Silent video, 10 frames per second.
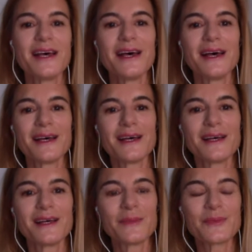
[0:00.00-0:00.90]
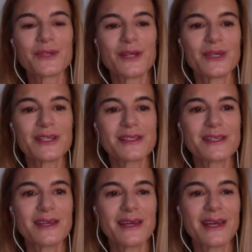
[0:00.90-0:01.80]
uh, portanto, em que, se,
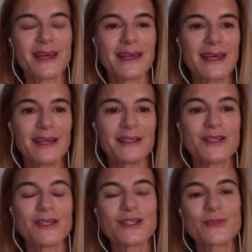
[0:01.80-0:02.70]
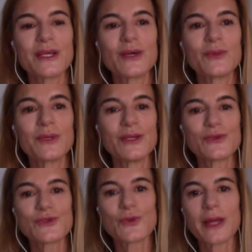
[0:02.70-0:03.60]
em, em que, ela explica um bocadinho o
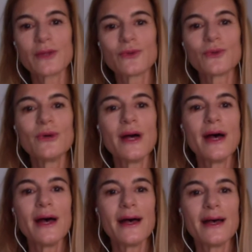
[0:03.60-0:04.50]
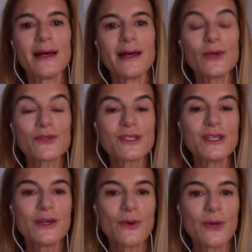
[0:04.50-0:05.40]
seu método. Uh, eu
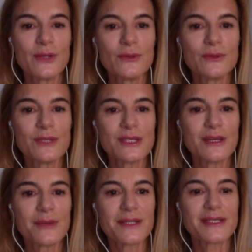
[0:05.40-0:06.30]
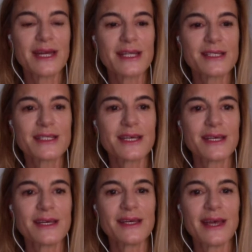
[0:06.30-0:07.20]
decidi, quando decidi abraçar esta,
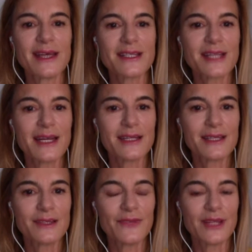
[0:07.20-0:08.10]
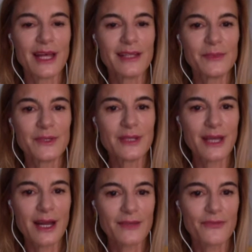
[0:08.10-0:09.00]
esta área de atividade e me
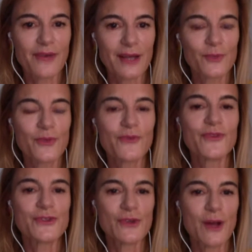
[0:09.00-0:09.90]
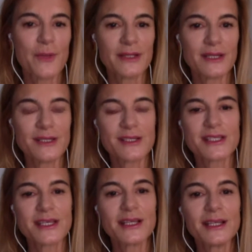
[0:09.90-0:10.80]
dedicar de facto profissionalmente a
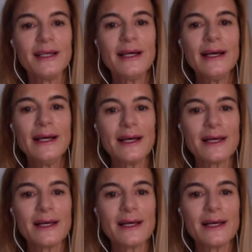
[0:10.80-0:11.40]
exercê-la, Uh,